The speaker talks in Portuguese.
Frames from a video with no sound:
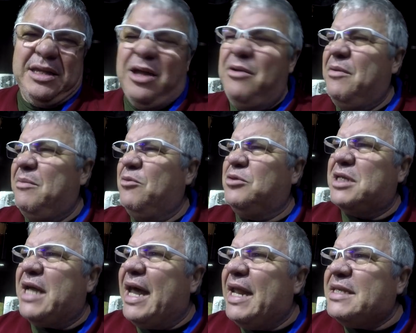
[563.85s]
Então, os
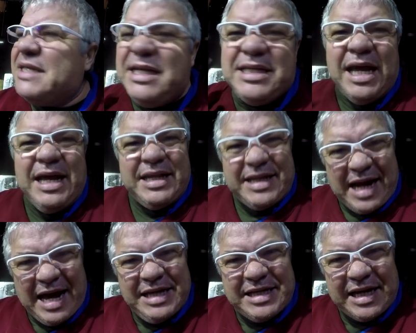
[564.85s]
caras às vezes
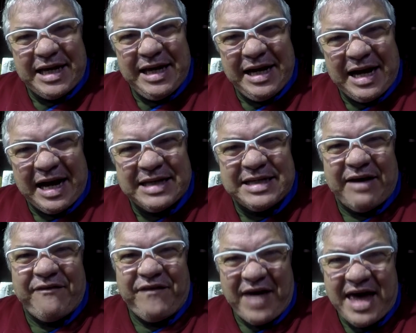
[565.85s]
traz aqui em casa
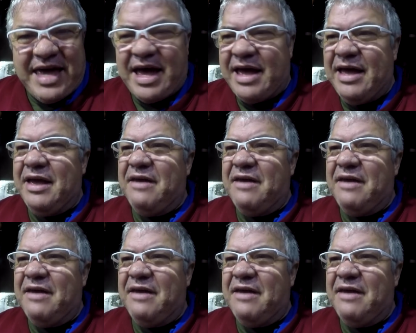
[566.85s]
a velha